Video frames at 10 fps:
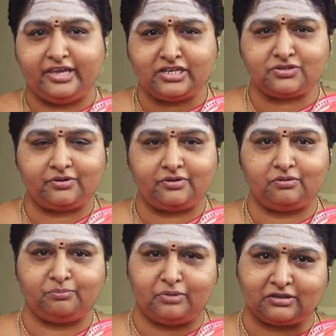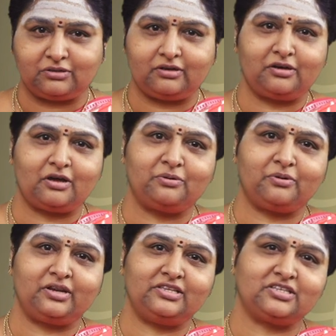ఈశ్వరుడు భక్తులను
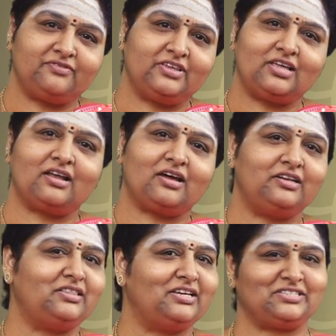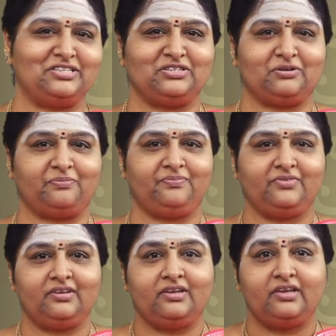అనుగ్రహించిన విధానాన్ని దర్శించాం
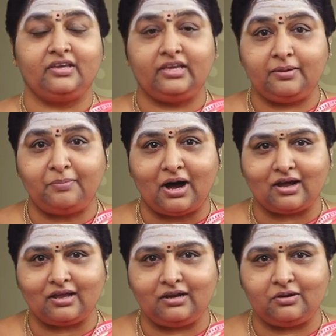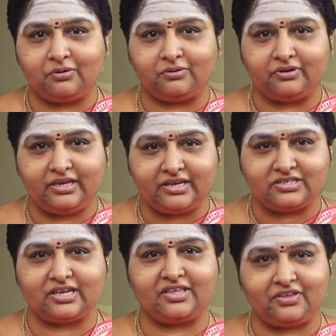ఈ భాగంలో ఈ
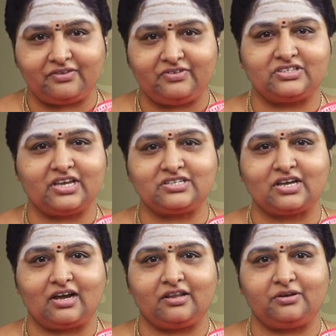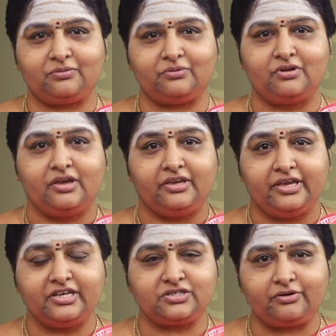క్షేత్ర విశేషాలను
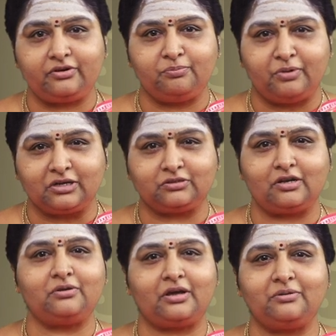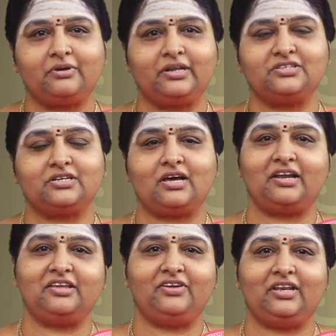ఈశ్వరుడు భక్తులను
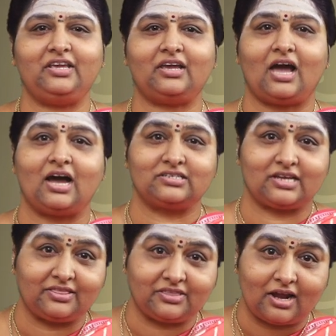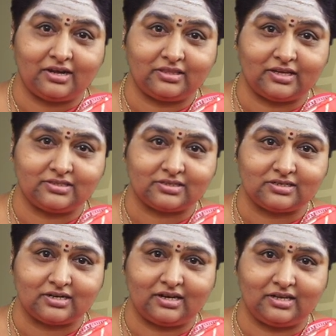అనుగ్రహించడాన్ని విని ఆ క్షేత్రాన్ని
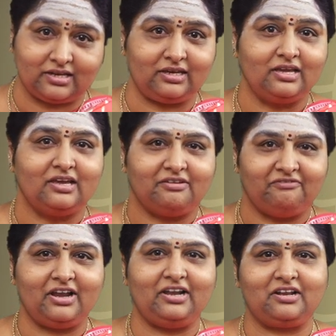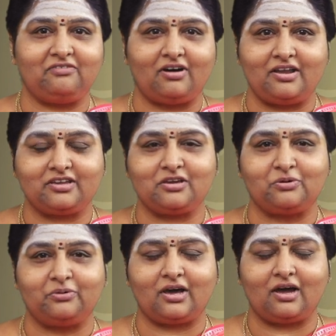దర్శించడానికి వెళ్ళిన వారికి
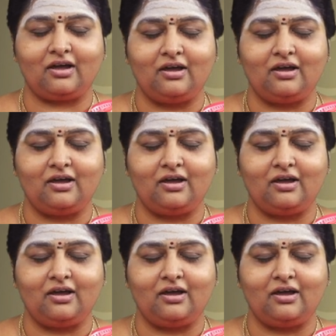కూడా